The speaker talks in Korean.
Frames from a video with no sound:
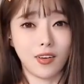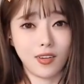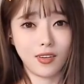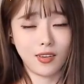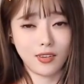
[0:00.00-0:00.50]
해요
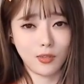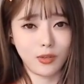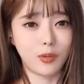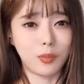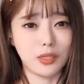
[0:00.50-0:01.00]

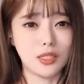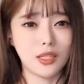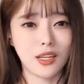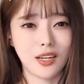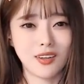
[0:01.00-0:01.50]
우리 엄마는
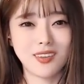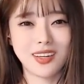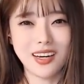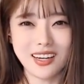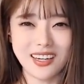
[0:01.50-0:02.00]

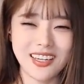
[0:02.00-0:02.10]
그 아,